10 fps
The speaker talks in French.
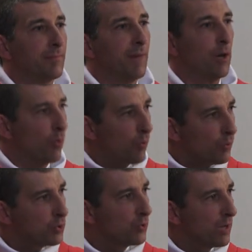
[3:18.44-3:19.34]
Alors
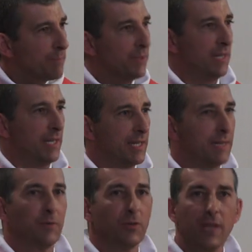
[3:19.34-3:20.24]
osons appeler
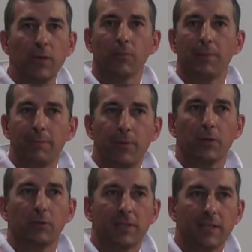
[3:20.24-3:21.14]
également, n'ayons pas
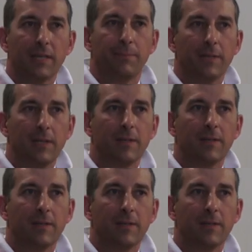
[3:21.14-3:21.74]
peur de cet appel.